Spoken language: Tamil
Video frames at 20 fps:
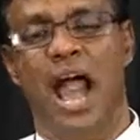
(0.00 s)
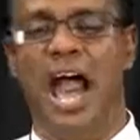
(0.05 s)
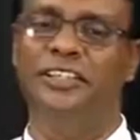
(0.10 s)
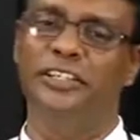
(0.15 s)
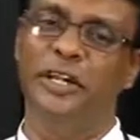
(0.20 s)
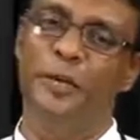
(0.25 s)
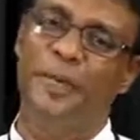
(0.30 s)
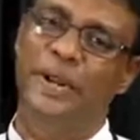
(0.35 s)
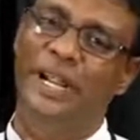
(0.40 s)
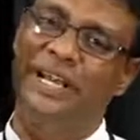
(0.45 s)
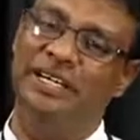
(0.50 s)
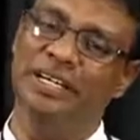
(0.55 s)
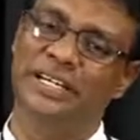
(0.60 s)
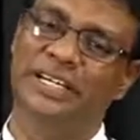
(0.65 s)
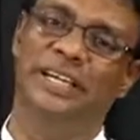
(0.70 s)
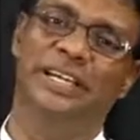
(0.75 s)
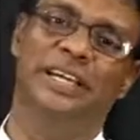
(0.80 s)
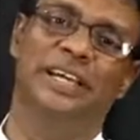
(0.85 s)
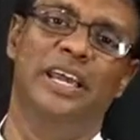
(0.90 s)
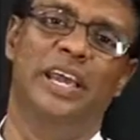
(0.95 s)
அதுக்கு பிறகு
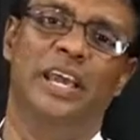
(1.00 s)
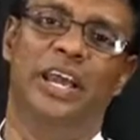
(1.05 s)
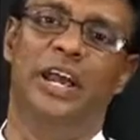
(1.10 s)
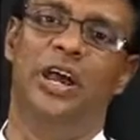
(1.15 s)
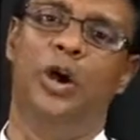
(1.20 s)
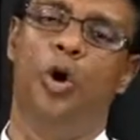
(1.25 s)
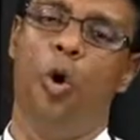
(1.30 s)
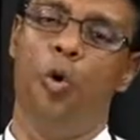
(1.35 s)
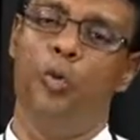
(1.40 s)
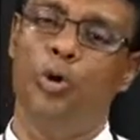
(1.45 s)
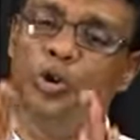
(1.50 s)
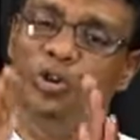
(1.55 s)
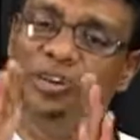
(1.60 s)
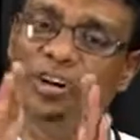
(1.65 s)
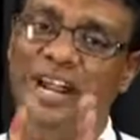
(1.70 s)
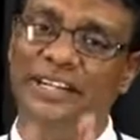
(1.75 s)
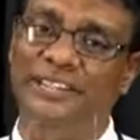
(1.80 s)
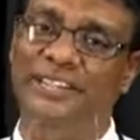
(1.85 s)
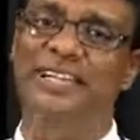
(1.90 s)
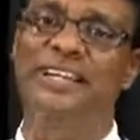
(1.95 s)
ஒவ்வொரு
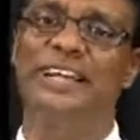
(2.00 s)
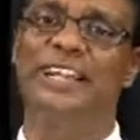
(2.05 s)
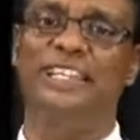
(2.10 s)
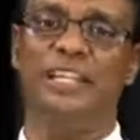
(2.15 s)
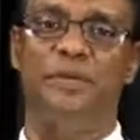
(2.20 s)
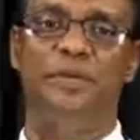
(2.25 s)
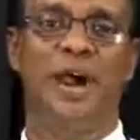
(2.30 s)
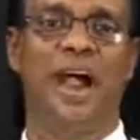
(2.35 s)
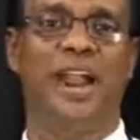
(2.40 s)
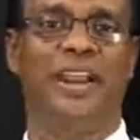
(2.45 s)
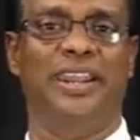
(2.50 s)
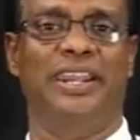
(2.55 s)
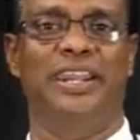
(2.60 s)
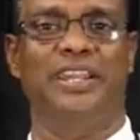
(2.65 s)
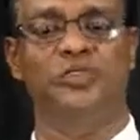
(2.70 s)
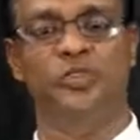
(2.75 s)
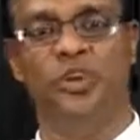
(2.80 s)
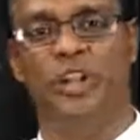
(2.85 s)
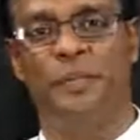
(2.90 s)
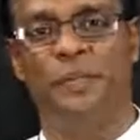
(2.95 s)
கட்டங்கட்டமாக
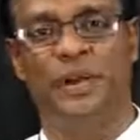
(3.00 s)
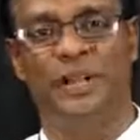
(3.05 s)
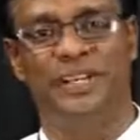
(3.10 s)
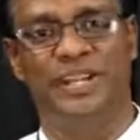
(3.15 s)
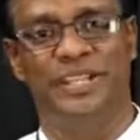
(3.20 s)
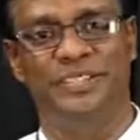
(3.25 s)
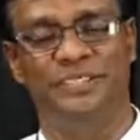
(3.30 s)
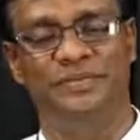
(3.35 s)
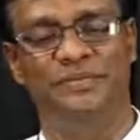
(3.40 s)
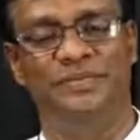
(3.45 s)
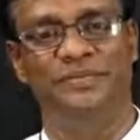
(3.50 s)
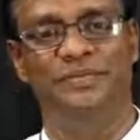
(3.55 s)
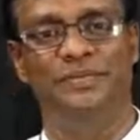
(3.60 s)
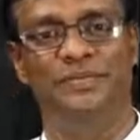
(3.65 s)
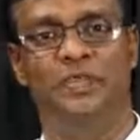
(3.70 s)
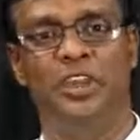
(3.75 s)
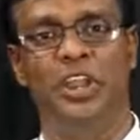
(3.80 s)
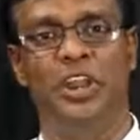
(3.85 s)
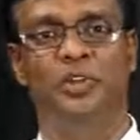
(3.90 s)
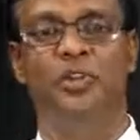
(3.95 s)
சொல்லப்படுகிறது
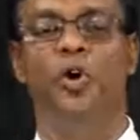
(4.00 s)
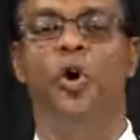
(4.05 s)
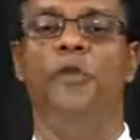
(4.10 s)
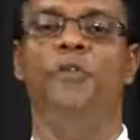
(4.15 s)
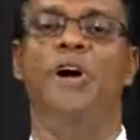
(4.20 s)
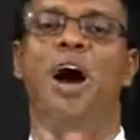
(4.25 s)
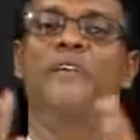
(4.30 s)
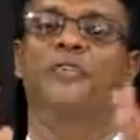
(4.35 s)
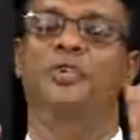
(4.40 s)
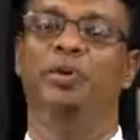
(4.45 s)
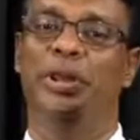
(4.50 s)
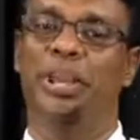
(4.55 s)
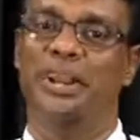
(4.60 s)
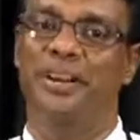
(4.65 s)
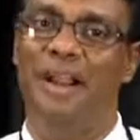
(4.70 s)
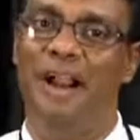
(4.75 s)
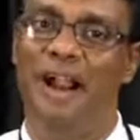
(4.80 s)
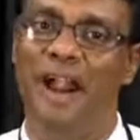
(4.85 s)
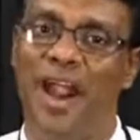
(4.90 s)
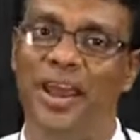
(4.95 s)
நோவாவினுடைய
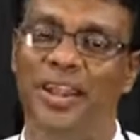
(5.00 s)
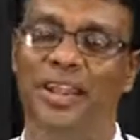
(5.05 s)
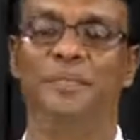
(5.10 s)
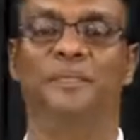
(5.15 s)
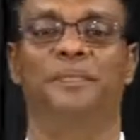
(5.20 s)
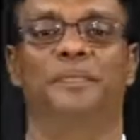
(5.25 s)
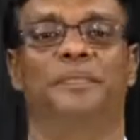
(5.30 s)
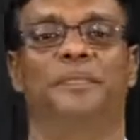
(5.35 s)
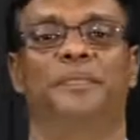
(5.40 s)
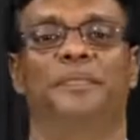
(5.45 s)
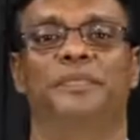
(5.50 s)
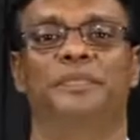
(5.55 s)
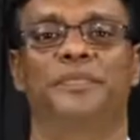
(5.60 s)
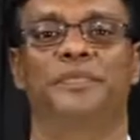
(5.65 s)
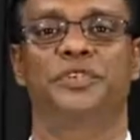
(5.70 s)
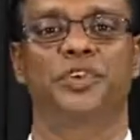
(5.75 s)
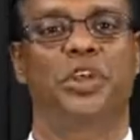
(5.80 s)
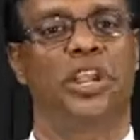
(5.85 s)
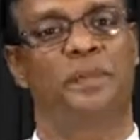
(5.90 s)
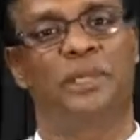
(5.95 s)
காலம்
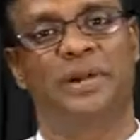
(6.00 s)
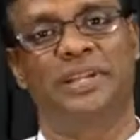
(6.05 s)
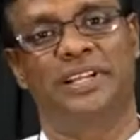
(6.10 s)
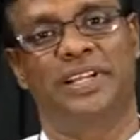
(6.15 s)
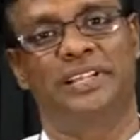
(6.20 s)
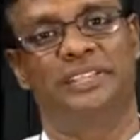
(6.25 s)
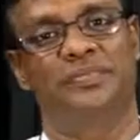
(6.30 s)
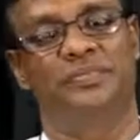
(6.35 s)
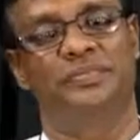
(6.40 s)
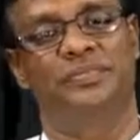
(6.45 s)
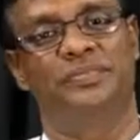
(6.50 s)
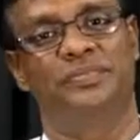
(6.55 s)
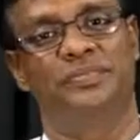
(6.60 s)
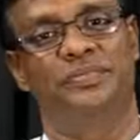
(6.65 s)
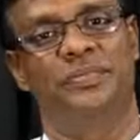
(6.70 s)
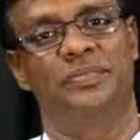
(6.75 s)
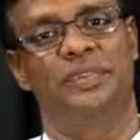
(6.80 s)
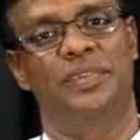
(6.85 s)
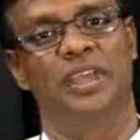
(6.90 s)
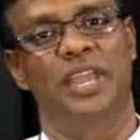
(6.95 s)
சொல்லப்படுகிறது
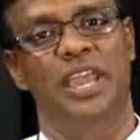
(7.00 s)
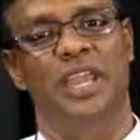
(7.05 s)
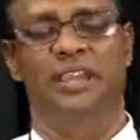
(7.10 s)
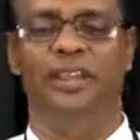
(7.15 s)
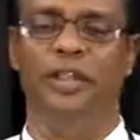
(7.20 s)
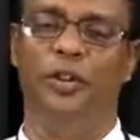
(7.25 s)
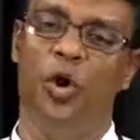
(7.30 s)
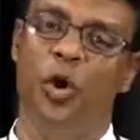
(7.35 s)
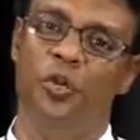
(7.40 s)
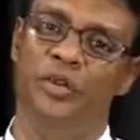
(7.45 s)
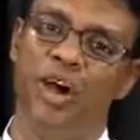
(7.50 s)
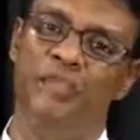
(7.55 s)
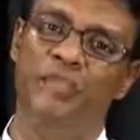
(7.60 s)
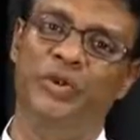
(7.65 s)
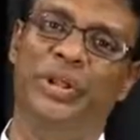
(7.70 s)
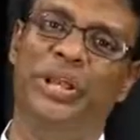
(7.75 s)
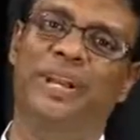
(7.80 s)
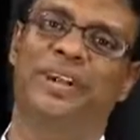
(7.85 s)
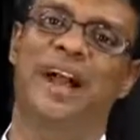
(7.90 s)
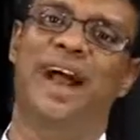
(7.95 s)
இந்த
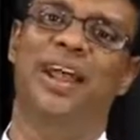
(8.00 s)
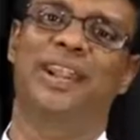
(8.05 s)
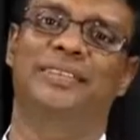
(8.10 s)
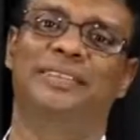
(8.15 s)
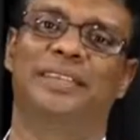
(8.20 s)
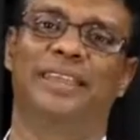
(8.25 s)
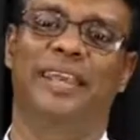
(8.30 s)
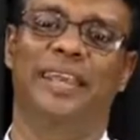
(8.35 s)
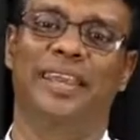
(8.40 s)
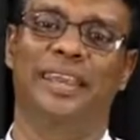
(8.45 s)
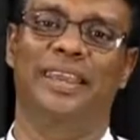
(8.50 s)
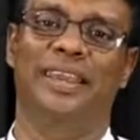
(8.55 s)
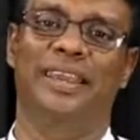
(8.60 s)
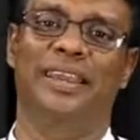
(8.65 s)
நோவாவினுடைய காலத்திலே